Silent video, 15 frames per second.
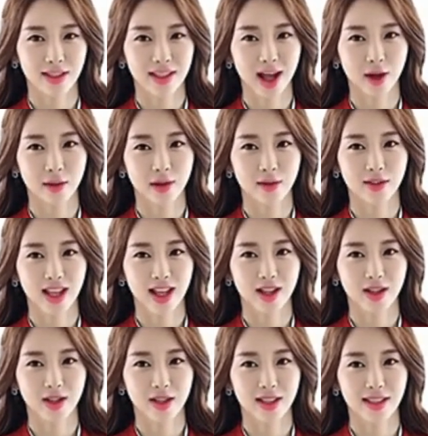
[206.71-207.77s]
Theo báo
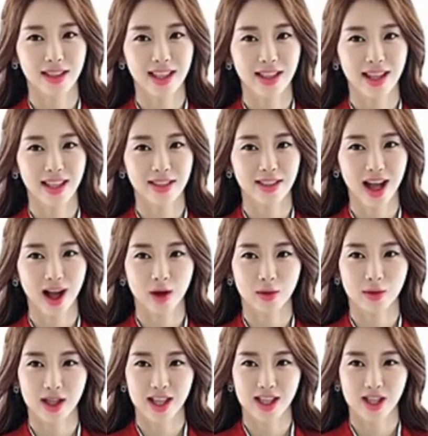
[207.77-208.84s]
chí đưa tin thì tại xã
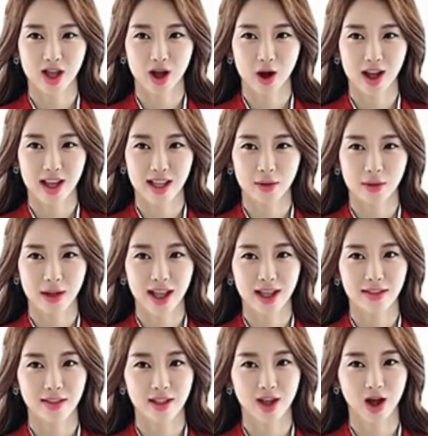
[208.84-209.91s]
Hậu Nghĩa Đức Hòa Long
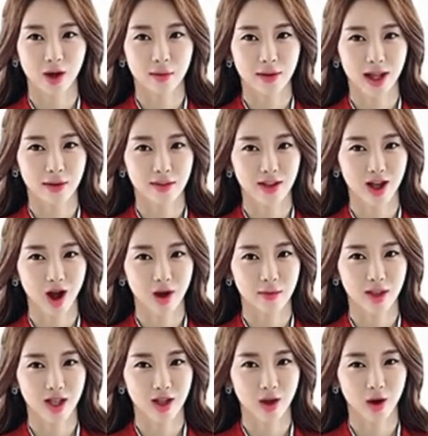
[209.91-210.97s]
An, công ty
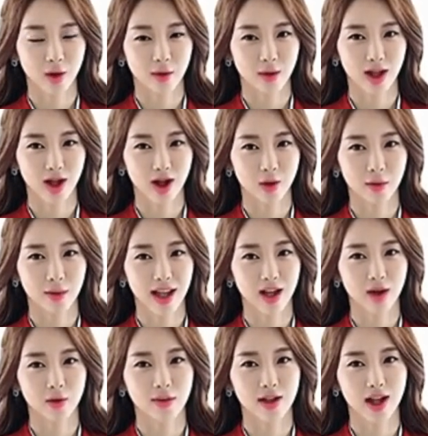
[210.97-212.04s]
Vinhome trực thuộc Vingroup đã
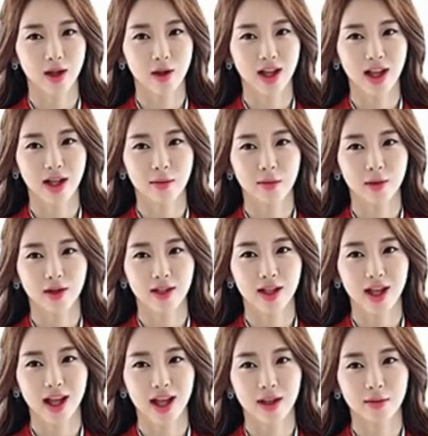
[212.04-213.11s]
được phê duyệt chấp
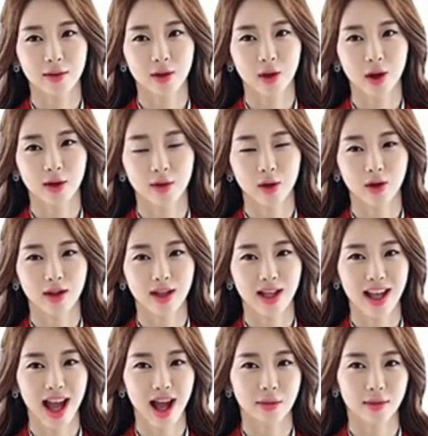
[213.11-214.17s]
thuận dự án với quy mô
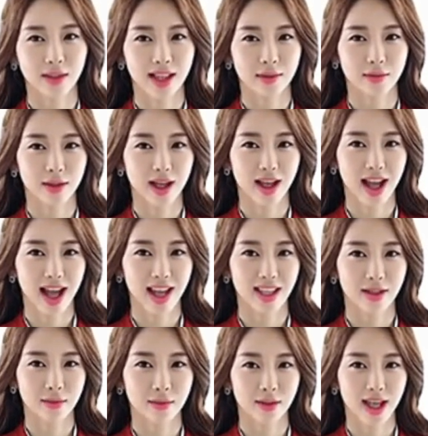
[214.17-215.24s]
đến
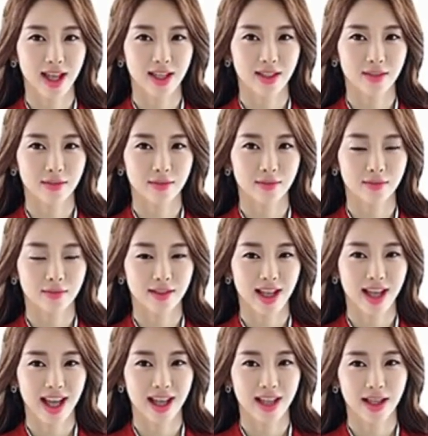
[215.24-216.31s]
28.200 tỷ.
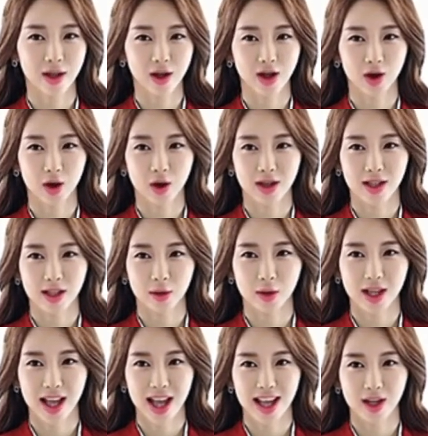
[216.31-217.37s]
Đây là cơ hội để
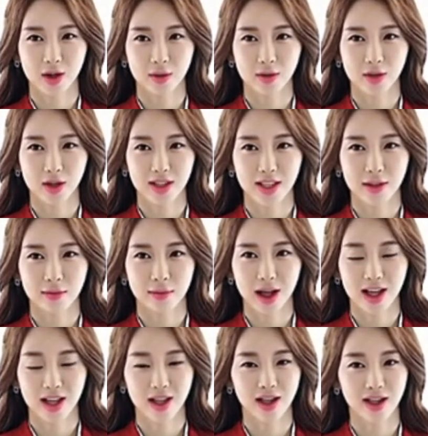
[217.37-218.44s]
quý nhà đầu tư nắm
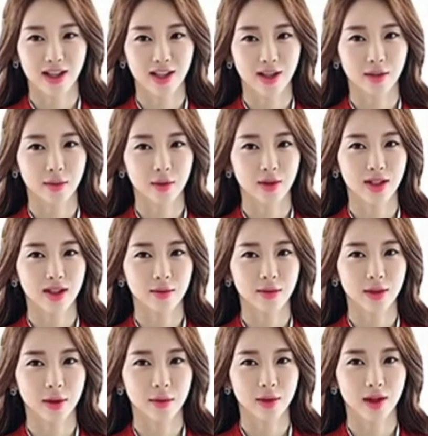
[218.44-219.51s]
thời cơ, mua
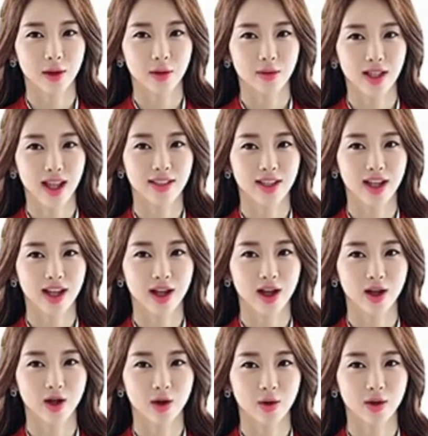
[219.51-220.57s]
sớm những bất động sản kề
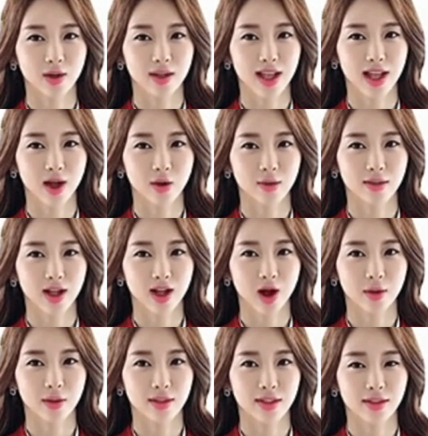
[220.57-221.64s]
cận khu đô thị của
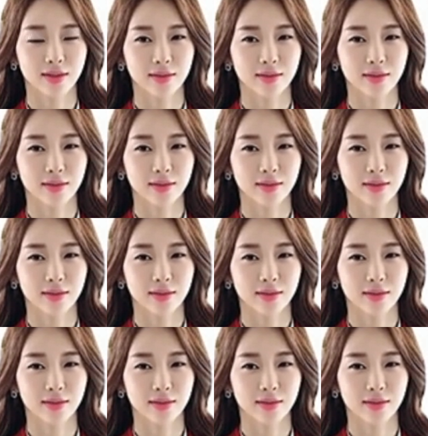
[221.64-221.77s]
Vinhomes.